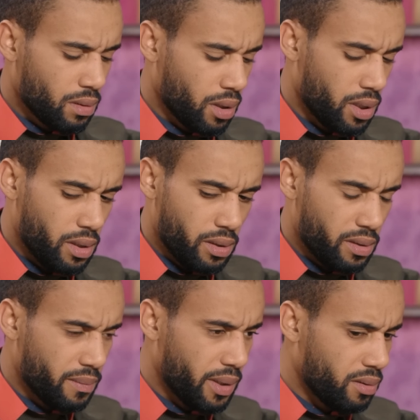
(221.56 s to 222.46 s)
وهدني
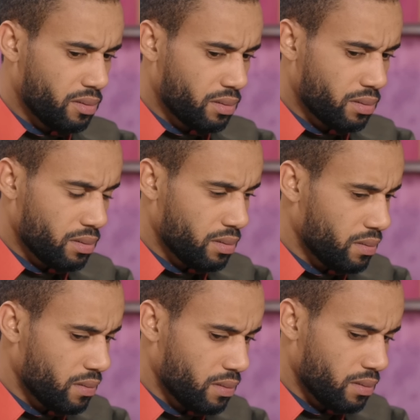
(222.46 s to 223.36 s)
زمان
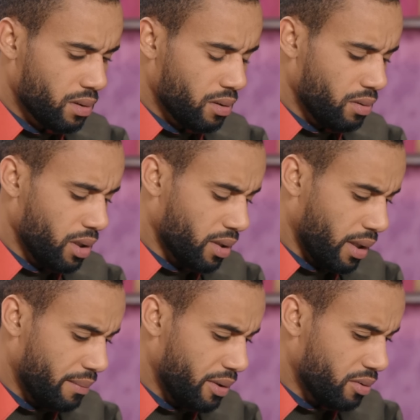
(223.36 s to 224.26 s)
وداروا لي
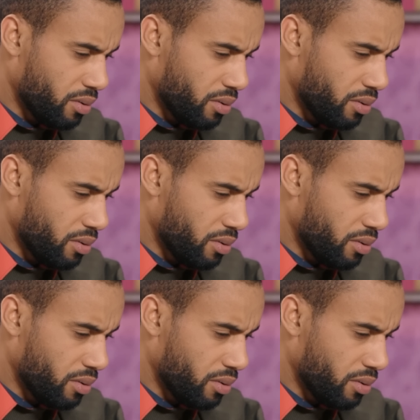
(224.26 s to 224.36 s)
صحابي